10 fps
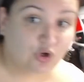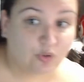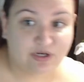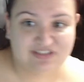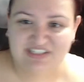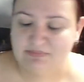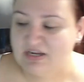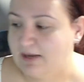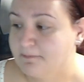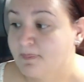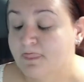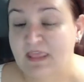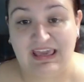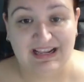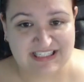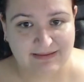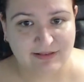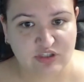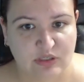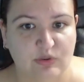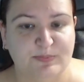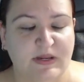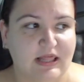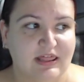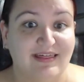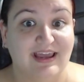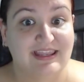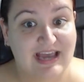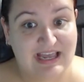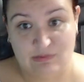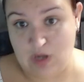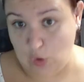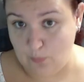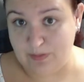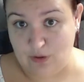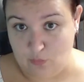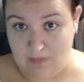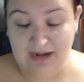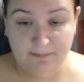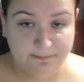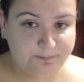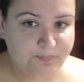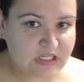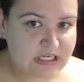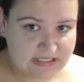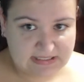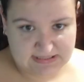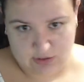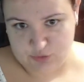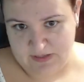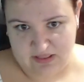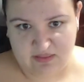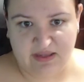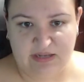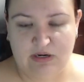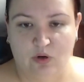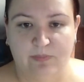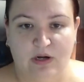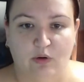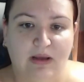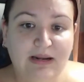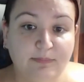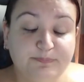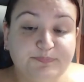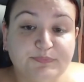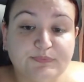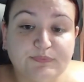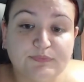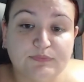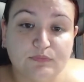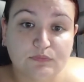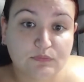esta semana. El sábado tengo esperanza de que ya haya una compra normal. Tengo esperanza de que haya una compra normal. Mm.